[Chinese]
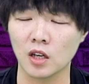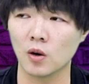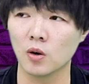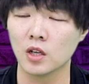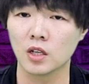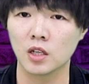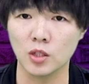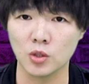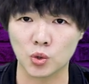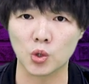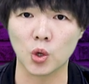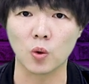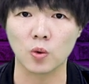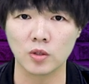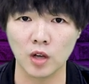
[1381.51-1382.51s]
到更
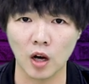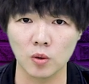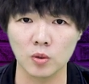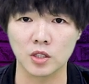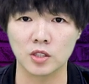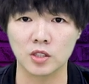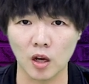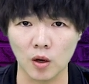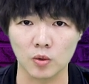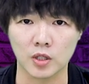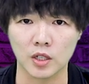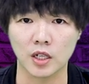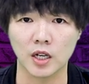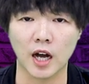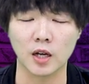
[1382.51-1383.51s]
崇高的道
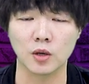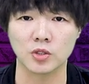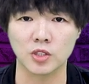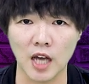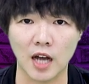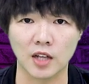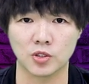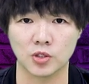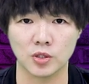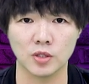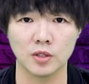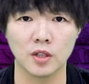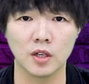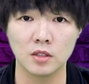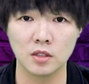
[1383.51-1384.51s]
德还有价
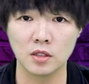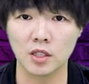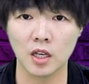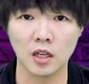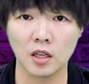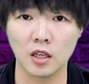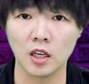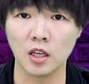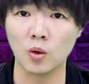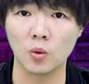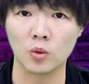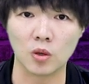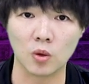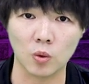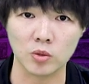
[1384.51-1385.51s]
值。现在英
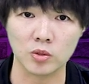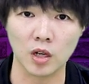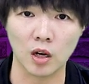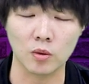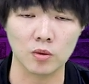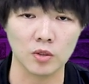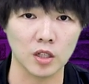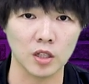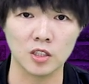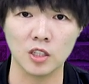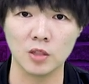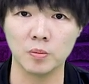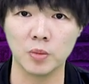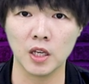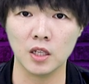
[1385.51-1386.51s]
国的国教已
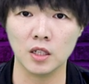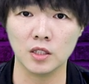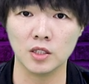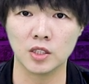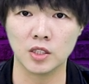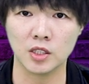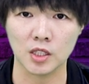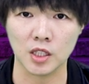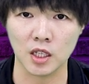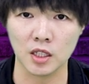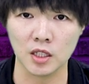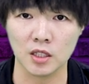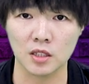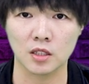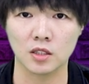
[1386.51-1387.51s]
经被一个邪
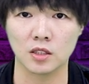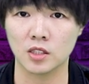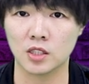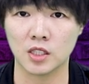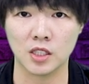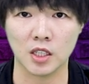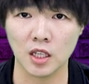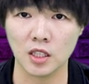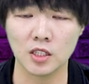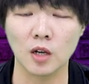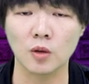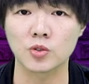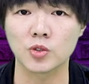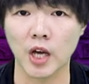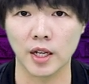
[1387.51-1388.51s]
恶的邪
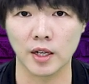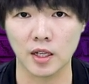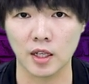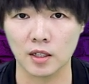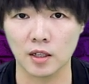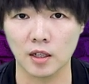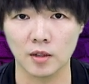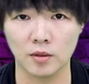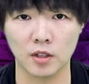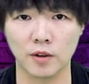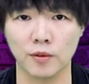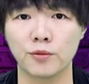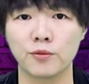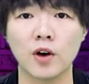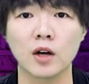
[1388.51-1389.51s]
教占领了，一
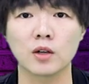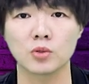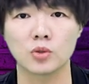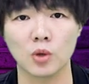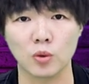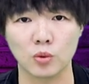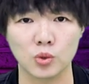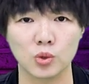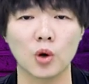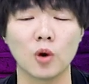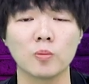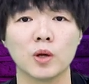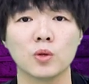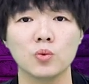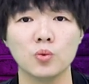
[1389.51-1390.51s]
个放纵、
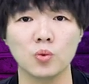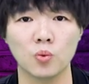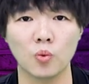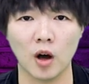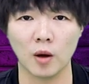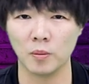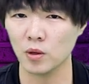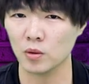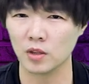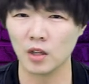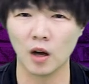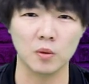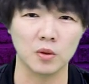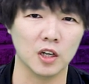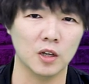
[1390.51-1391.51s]
充满欲望、没有
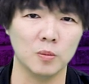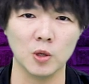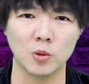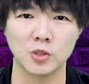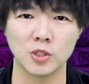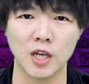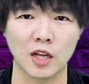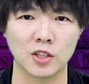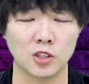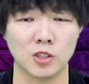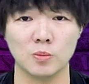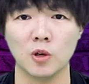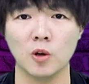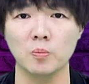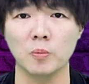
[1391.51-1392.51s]
道德、没有价
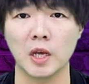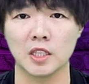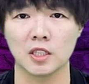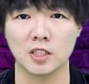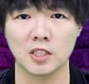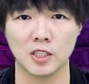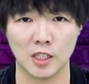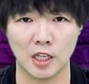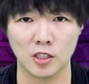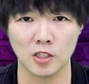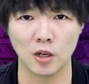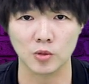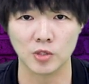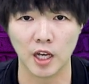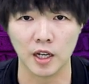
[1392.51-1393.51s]
值、没有美德的邪
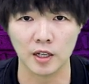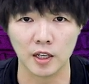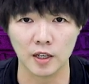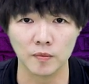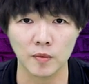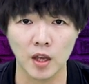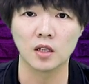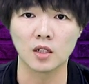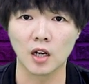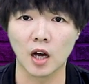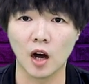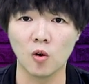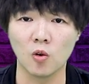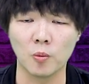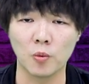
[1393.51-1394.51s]
教占领。然
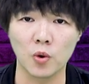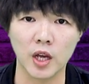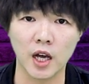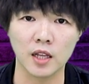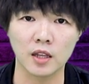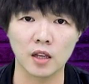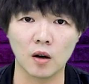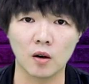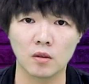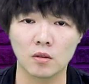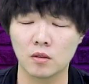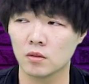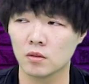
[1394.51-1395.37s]
后我们会看到，